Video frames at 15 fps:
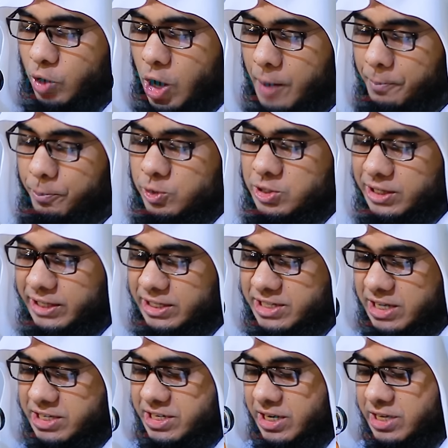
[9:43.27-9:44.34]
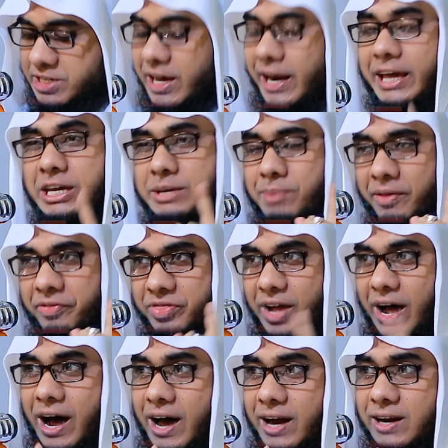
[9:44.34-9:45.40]
রব বোঝাতে চাচ্ছেন যারা
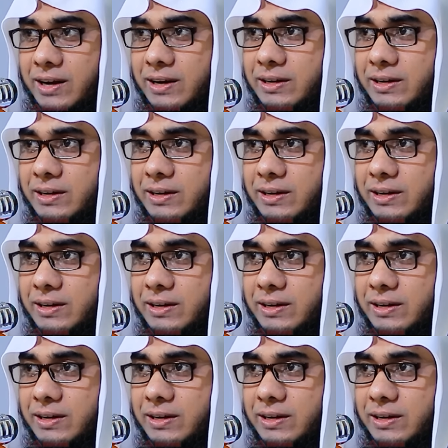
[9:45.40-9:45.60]
ইমানদার